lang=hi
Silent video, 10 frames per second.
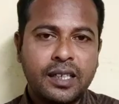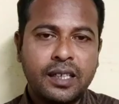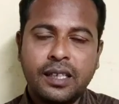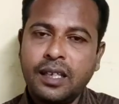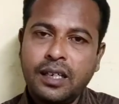
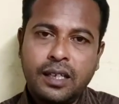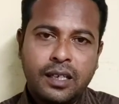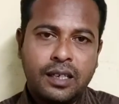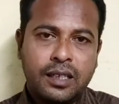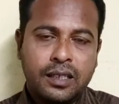ये
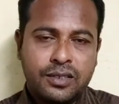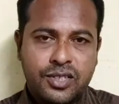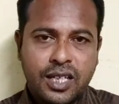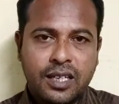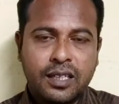
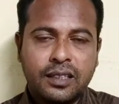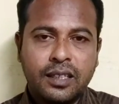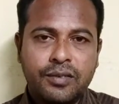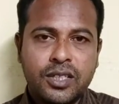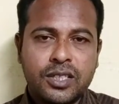जा रहा
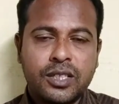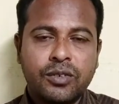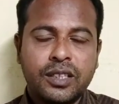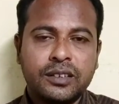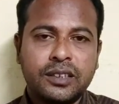था जिसकी
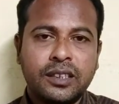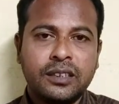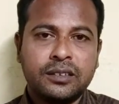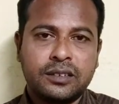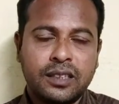वजह से
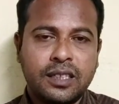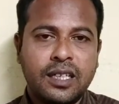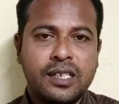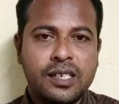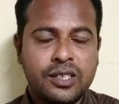
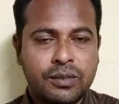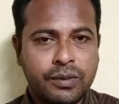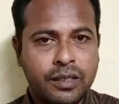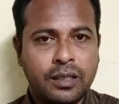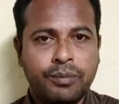सरकार ने इस
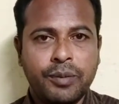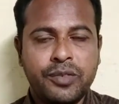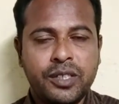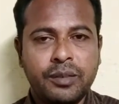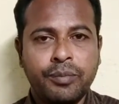
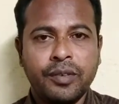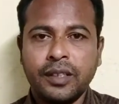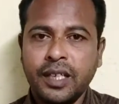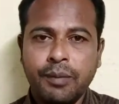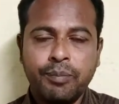पबजी
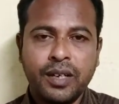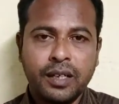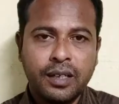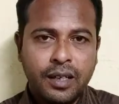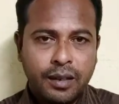गेम
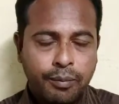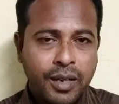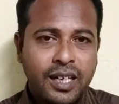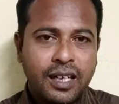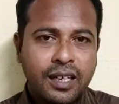पर
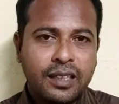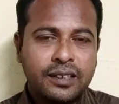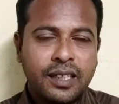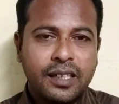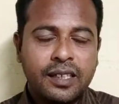बैंड लगा
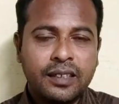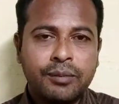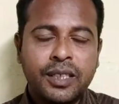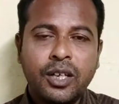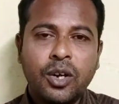दिया इंडिया
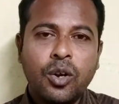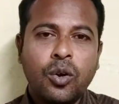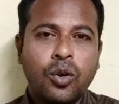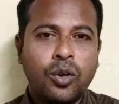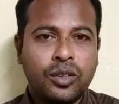में
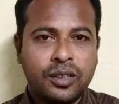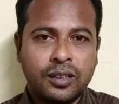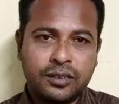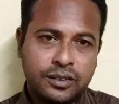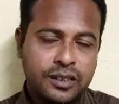और
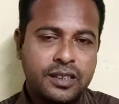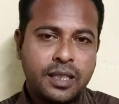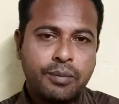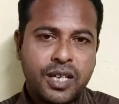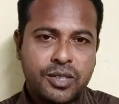
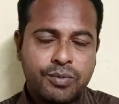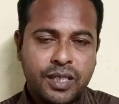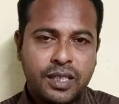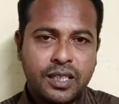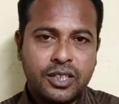जिनके पास
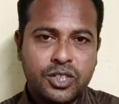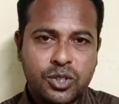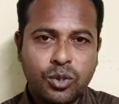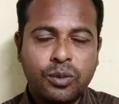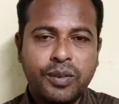में ये
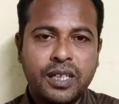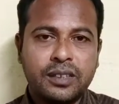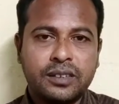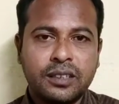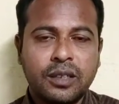इंस्टॉल
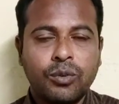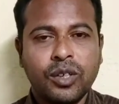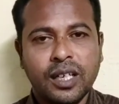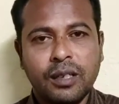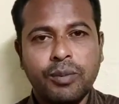पहले से था वो
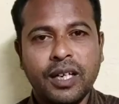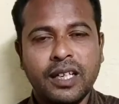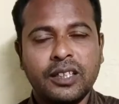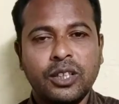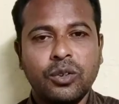खेल पा
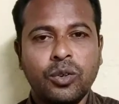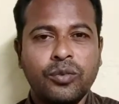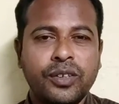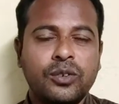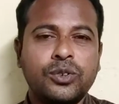रहे थे
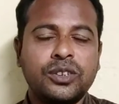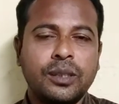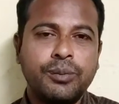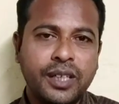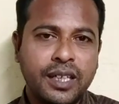और फिर कुछ
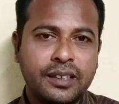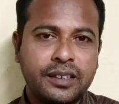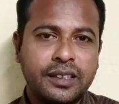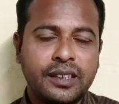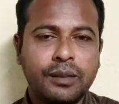खबरें आ रही
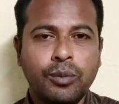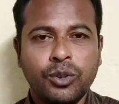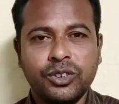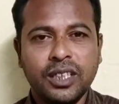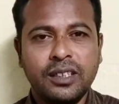थी कि ये
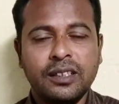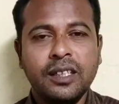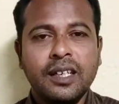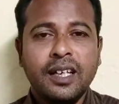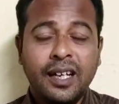बहुत जल्द
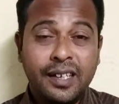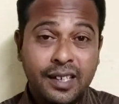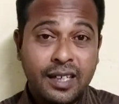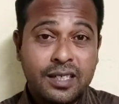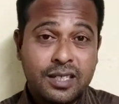
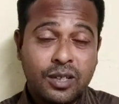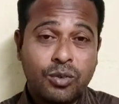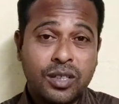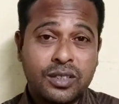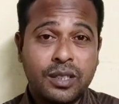इंडिया के
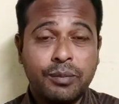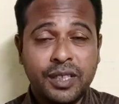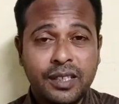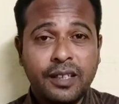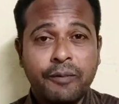सर्वर से
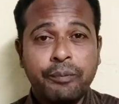भी